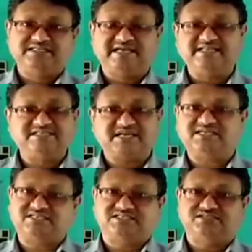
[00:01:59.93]

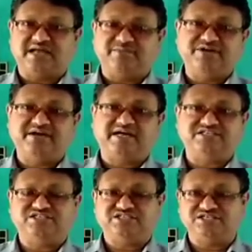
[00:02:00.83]
সেন্সাস আমেরিকার
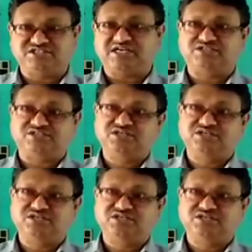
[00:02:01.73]
যে সেন্সাস